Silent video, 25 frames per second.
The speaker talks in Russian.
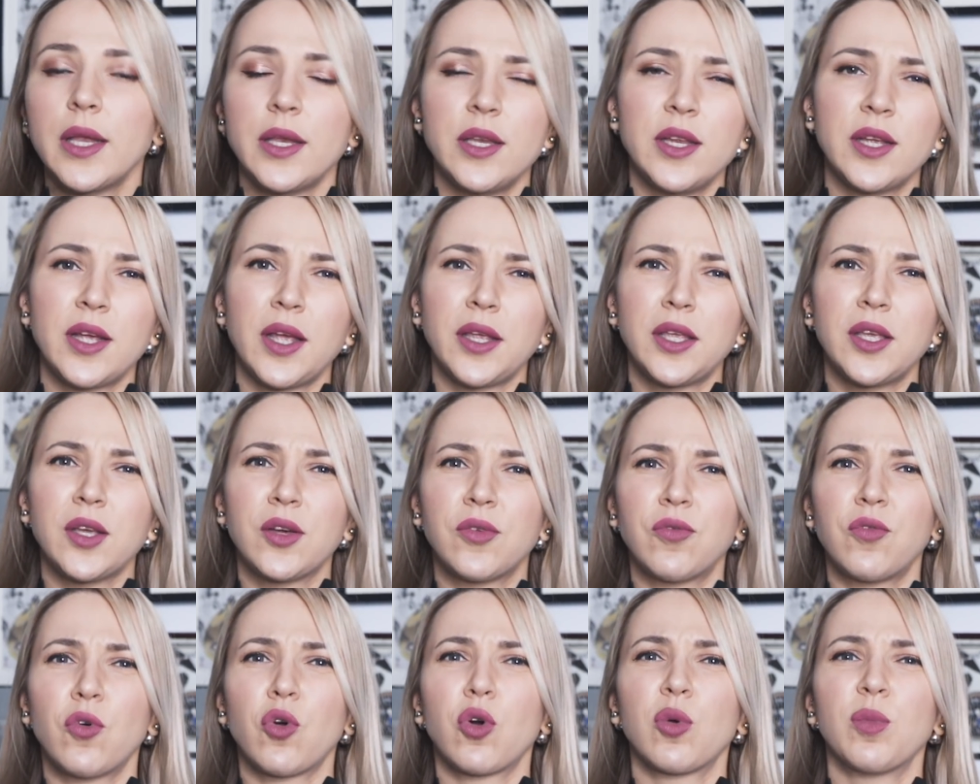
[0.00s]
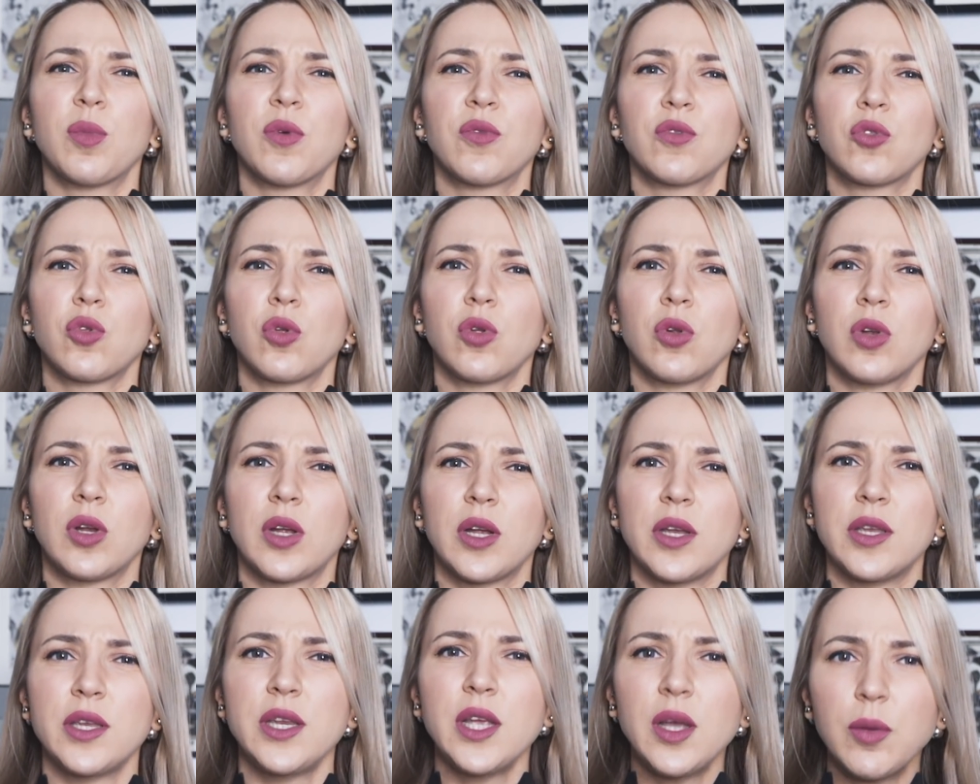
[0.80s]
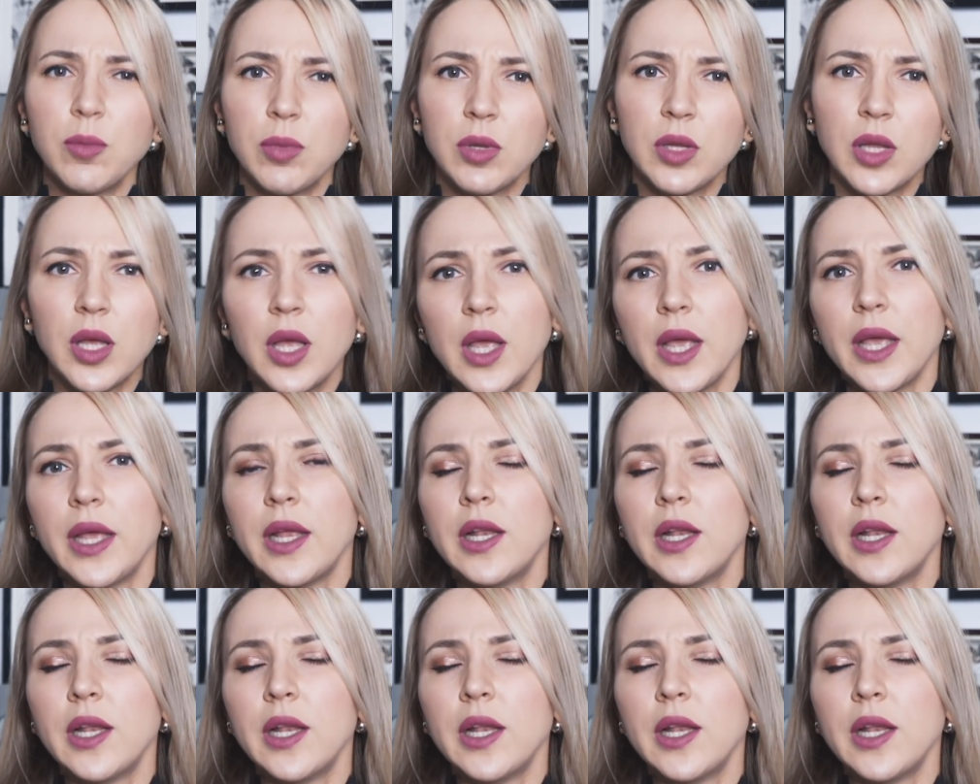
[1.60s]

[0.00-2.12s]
никаких форумов только не было.